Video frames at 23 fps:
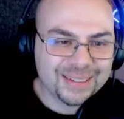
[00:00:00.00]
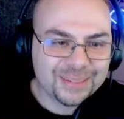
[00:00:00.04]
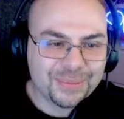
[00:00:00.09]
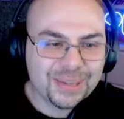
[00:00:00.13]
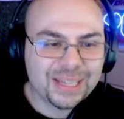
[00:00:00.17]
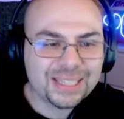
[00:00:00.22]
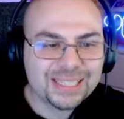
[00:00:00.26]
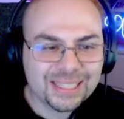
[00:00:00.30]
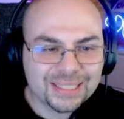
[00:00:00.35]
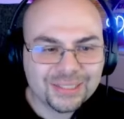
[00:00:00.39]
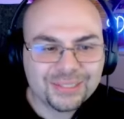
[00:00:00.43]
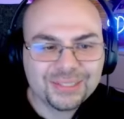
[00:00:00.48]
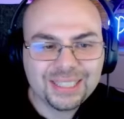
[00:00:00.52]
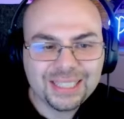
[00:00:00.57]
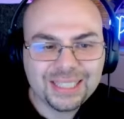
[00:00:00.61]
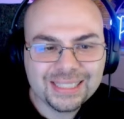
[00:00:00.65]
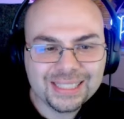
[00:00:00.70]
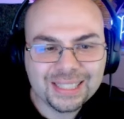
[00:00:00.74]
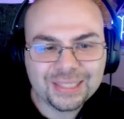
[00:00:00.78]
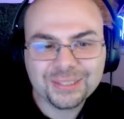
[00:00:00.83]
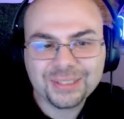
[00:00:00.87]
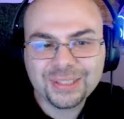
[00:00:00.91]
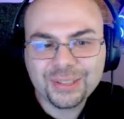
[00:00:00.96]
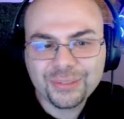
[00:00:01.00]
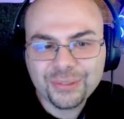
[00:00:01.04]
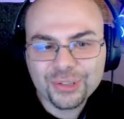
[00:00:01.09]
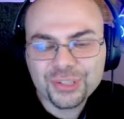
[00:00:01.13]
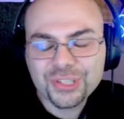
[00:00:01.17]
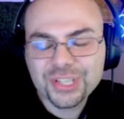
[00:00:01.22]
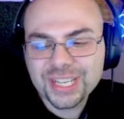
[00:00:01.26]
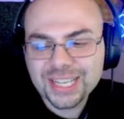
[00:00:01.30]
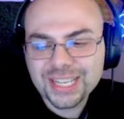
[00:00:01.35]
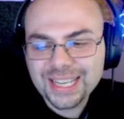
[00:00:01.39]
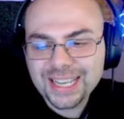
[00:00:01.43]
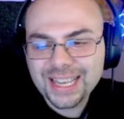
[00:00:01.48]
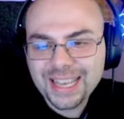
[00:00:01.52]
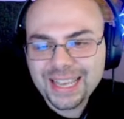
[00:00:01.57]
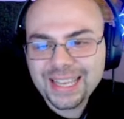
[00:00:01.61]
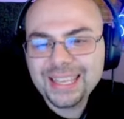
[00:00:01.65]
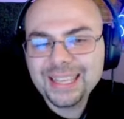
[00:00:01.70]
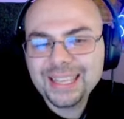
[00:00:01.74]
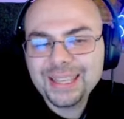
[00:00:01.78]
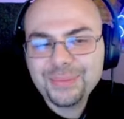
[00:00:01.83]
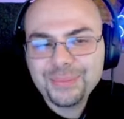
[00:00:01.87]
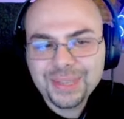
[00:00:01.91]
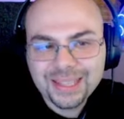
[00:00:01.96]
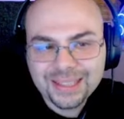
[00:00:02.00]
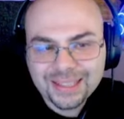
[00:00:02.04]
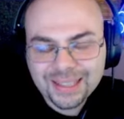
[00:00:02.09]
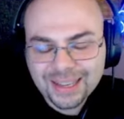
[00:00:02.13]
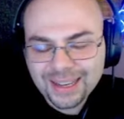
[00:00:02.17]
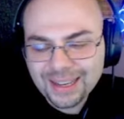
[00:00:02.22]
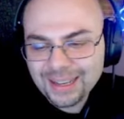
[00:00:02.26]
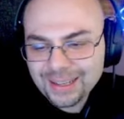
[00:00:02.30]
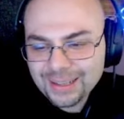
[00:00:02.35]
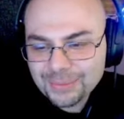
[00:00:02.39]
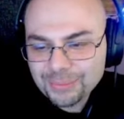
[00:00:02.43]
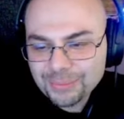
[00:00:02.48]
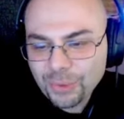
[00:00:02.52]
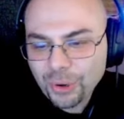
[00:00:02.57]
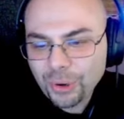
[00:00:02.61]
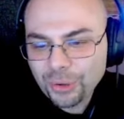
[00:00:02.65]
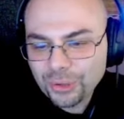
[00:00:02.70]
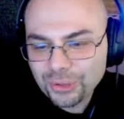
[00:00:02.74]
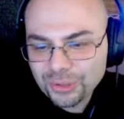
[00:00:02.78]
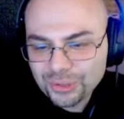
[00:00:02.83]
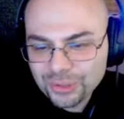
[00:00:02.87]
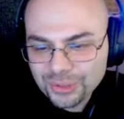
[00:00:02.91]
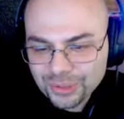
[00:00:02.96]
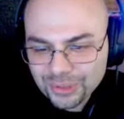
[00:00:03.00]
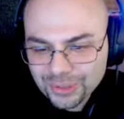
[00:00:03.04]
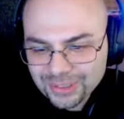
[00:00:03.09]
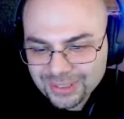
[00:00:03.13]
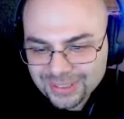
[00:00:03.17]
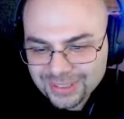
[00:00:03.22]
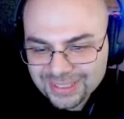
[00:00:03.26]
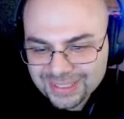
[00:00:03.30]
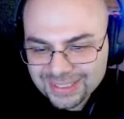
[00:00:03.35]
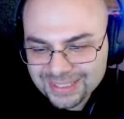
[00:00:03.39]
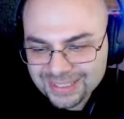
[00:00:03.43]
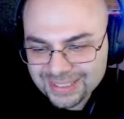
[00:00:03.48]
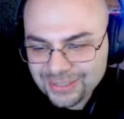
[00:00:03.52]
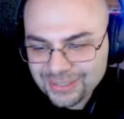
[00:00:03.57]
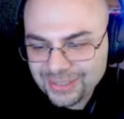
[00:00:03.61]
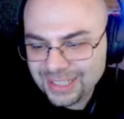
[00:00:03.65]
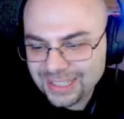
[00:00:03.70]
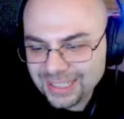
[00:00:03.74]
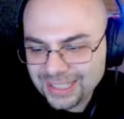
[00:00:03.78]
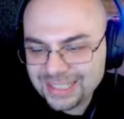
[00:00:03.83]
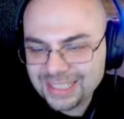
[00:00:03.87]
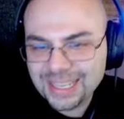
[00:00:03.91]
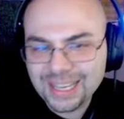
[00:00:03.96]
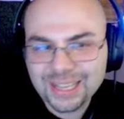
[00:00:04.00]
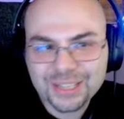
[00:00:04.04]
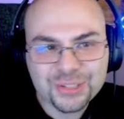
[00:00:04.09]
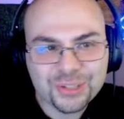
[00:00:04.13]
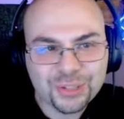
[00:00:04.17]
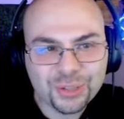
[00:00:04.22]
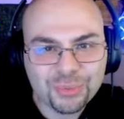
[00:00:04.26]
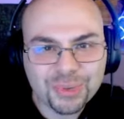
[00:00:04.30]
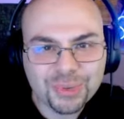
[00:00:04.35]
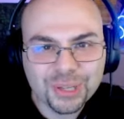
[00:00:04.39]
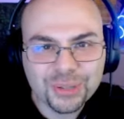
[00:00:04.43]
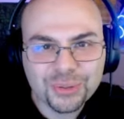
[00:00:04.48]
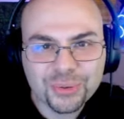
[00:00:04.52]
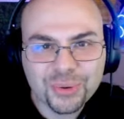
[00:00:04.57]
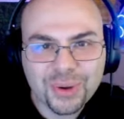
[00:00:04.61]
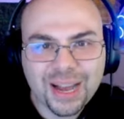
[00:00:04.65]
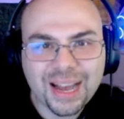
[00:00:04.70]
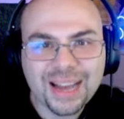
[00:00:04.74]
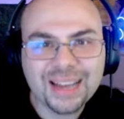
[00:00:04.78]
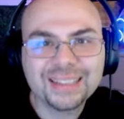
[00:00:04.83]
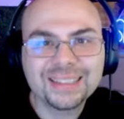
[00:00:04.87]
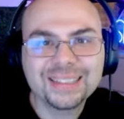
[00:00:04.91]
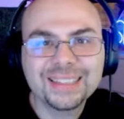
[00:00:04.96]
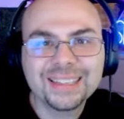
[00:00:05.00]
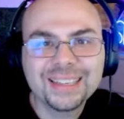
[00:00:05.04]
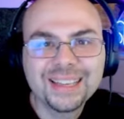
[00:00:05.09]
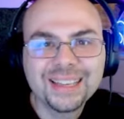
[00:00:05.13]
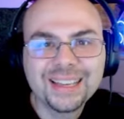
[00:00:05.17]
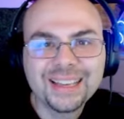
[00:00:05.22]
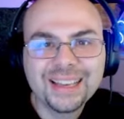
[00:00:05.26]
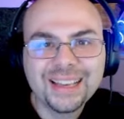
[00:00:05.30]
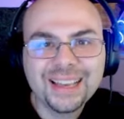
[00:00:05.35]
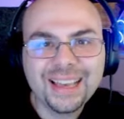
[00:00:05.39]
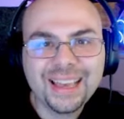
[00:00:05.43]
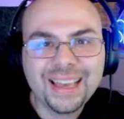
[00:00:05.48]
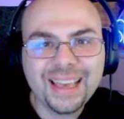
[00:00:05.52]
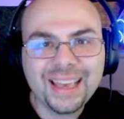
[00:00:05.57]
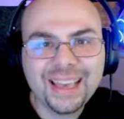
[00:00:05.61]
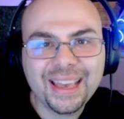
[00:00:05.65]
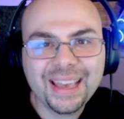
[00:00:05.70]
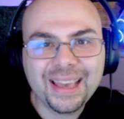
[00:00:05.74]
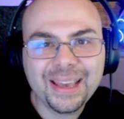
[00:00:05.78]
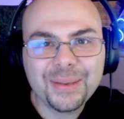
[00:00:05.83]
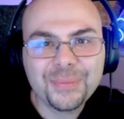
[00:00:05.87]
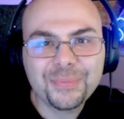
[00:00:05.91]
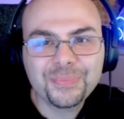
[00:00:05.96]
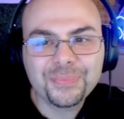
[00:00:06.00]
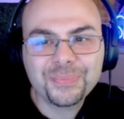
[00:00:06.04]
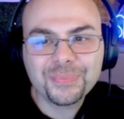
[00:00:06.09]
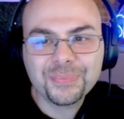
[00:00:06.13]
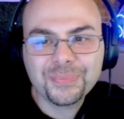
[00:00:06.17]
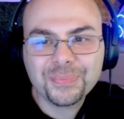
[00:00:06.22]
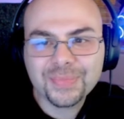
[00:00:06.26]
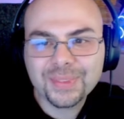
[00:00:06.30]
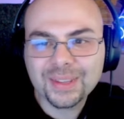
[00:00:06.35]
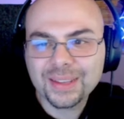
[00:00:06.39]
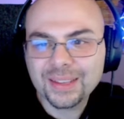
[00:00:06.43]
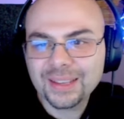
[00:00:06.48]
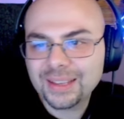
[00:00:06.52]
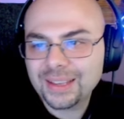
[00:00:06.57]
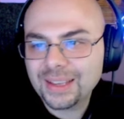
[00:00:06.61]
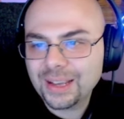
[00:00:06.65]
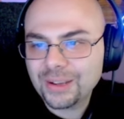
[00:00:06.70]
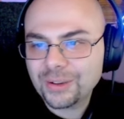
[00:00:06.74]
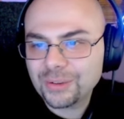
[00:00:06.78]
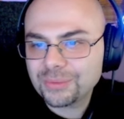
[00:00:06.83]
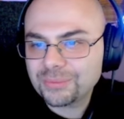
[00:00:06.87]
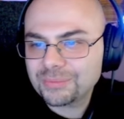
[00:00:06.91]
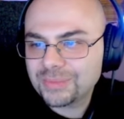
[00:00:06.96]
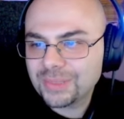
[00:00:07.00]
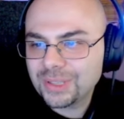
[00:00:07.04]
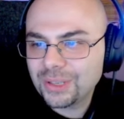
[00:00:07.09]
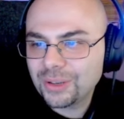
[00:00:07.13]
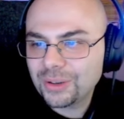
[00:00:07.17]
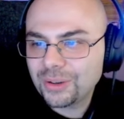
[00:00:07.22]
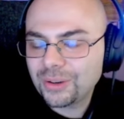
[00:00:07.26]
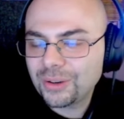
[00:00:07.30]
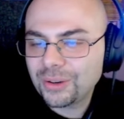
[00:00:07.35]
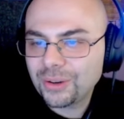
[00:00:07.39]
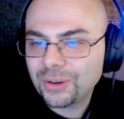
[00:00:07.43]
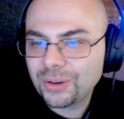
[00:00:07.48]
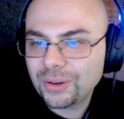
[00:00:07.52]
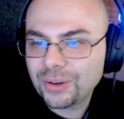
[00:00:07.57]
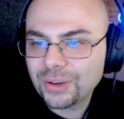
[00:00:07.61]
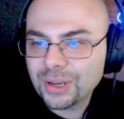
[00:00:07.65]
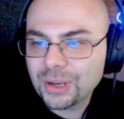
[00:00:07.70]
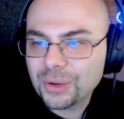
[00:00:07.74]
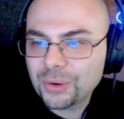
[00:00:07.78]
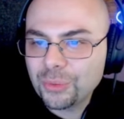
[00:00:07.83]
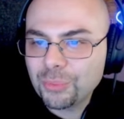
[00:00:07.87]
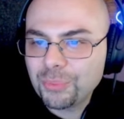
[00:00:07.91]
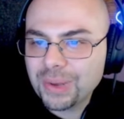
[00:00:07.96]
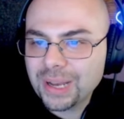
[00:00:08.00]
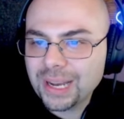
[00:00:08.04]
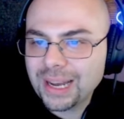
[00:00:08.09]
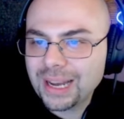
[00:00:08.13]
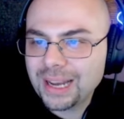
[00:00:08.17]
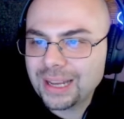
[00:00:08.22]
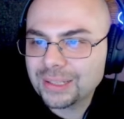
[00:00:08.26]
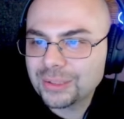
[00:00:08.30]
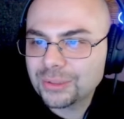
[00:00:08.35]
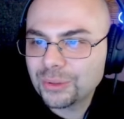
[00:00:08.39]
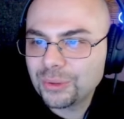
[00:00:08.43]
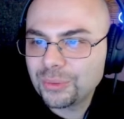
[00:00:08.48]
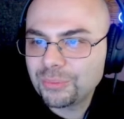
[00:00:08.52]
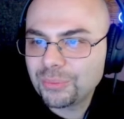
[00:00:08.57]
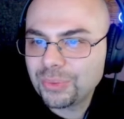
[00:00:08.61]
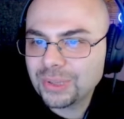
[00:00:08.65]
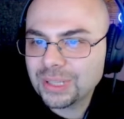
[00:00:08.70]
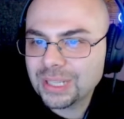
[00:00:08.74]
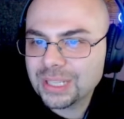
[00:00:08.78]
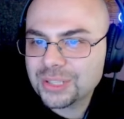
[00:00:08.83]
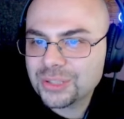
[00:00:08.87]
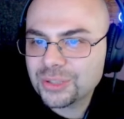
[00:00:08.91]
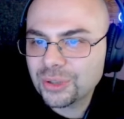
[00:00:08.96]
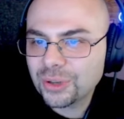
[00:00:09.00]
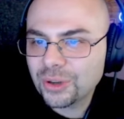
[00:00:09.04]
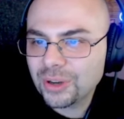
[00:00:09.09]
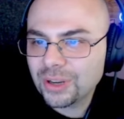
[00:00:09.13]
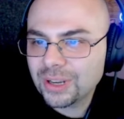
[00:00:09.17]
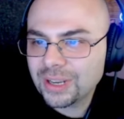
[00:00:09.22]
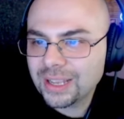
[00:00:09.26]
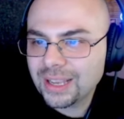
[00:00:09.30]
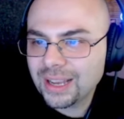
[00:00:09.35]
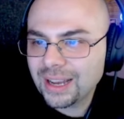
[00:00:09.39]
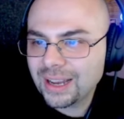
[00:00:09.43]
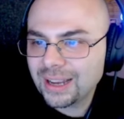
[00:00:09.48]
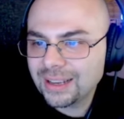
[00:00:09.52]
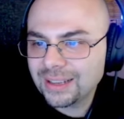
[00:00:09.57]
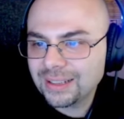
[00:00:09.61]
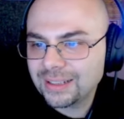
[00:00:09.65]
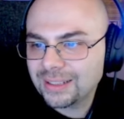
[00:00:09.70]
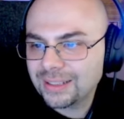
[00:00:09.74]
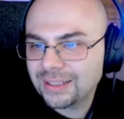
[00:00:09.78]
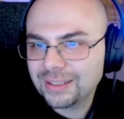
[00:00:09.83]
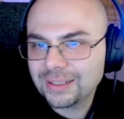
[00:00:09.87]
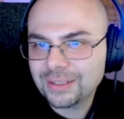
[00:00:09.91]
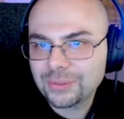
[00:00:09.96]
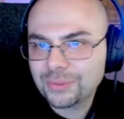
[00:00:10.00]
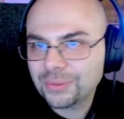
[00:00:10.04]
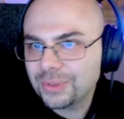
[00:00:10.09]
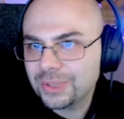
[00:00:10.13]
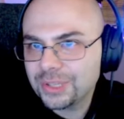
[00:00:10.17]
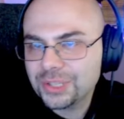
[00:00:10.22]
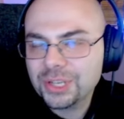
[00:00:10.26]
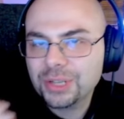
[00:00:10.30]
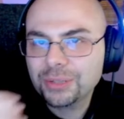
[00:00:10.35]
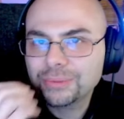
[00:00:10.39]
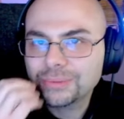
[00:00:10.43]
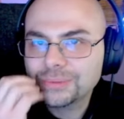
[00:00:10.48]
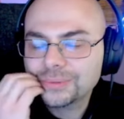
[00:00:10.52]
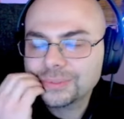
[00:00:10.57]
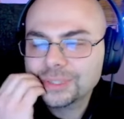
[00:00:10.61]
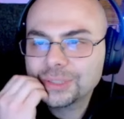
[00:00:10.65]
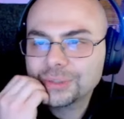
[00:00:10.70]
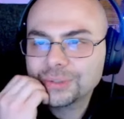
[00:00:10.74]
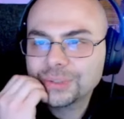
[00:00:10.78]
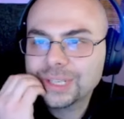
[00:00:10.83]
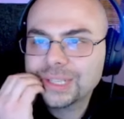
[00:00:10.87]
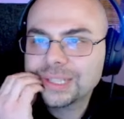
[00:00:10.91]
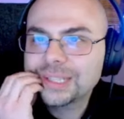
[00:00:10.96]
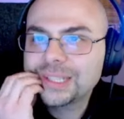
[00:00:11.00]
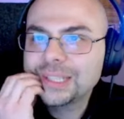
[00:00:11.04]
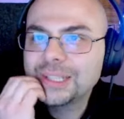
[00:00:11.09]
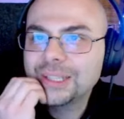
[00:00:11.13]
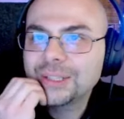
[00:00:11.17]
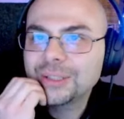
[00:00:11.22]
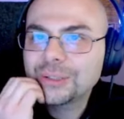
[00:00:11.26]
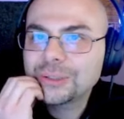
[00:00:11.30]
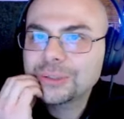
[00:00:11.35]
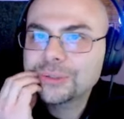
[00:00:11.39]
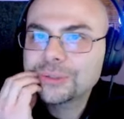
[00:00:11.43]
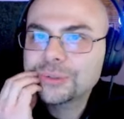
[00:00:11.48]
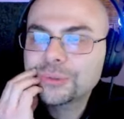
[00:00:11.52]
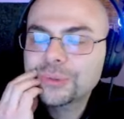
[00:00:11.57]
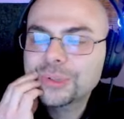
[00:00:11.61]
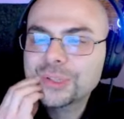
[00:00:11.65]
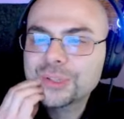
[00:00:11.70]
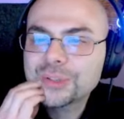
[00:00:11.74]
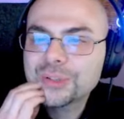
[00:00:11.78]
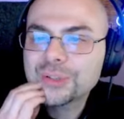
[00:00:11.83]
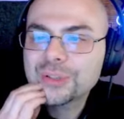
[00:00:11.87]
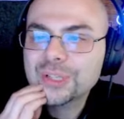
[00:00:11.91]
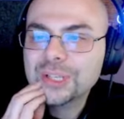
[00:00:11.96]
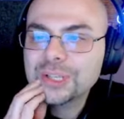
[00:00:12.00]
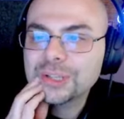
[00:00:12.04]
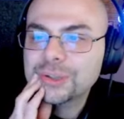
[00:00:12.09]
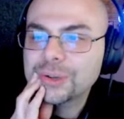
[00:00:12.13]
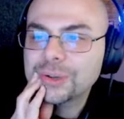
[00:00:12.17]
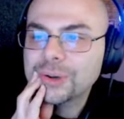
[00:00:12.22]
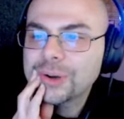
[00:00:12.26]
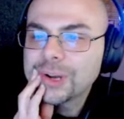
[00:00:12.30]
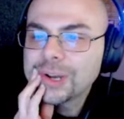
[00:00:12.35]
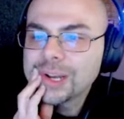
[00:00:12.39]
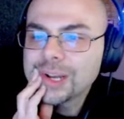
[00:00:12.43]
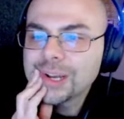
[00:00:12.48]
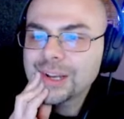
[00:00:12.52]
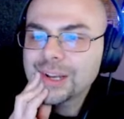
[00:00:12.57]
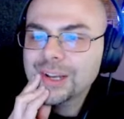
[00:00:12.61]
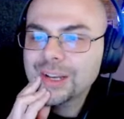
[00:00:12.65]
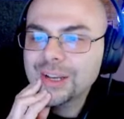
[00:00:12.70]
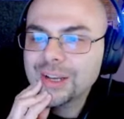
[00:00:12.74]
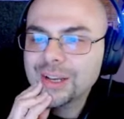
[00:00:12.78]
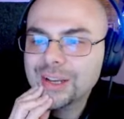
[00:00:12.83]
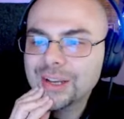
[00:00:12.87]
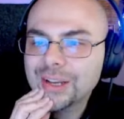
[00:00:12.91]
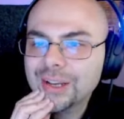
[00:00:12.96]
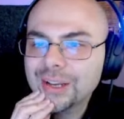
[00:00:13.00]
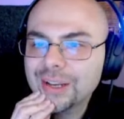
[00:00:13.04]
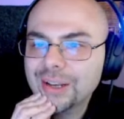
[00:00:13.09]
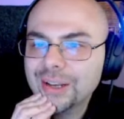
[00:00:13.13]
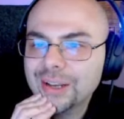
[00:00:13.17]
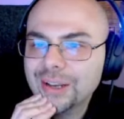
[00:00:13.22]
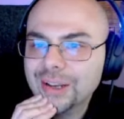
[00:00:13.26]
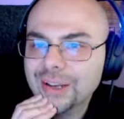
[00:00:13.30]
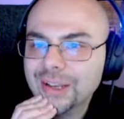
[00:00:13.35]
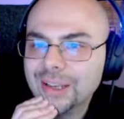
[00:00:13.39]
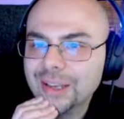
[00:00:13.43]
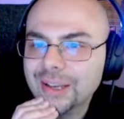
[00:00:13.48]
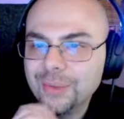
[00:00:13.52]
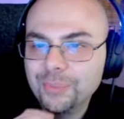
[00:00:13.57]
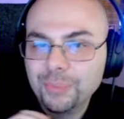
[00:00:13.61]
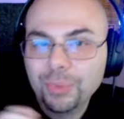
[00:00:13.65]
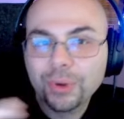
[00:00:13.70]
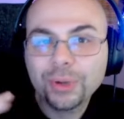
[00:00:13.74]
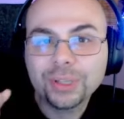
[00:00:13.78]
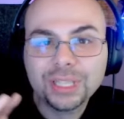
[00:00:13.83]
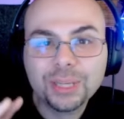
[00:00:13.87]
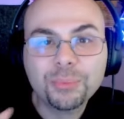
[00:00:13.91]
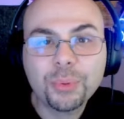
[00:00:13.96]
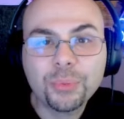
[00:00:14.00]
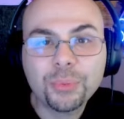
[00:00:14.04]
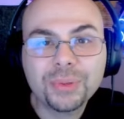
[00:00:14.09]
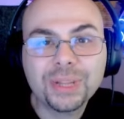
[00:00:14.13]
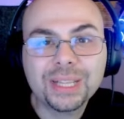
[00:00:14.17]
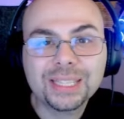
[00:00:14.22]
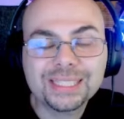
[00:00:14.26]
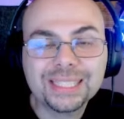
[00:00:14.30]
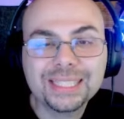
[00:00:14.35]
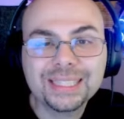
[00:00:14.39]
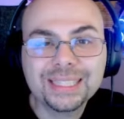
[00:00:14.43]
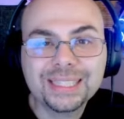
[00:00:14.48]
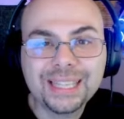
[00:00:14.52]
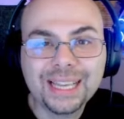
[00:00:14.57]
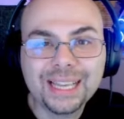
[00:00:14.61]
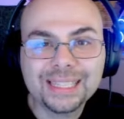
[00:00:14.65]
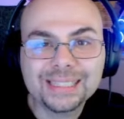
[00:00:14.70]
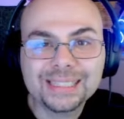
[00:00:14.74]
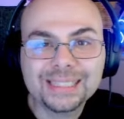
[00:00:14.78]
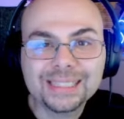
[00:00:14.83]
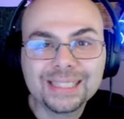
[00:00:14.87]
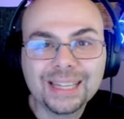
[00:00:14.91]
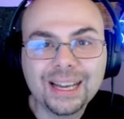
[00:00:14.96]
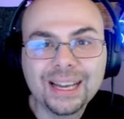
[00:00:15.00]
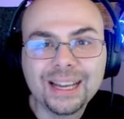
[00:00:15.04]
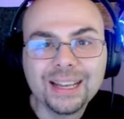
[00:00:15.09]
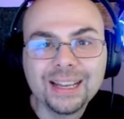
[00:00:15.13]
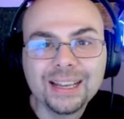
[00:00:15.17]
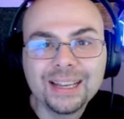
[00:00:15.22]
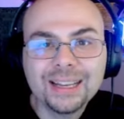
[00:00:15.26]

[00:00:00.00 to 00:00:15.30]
Beh, è stata utilizzata una voce che imita molto eh, quella di Angelo Branduardi e, ehm, ecco, io ho recuperato un po' la storia, eh, qui c'è un, un, articolo su questo sito eh, che riporta proprio la sentenza.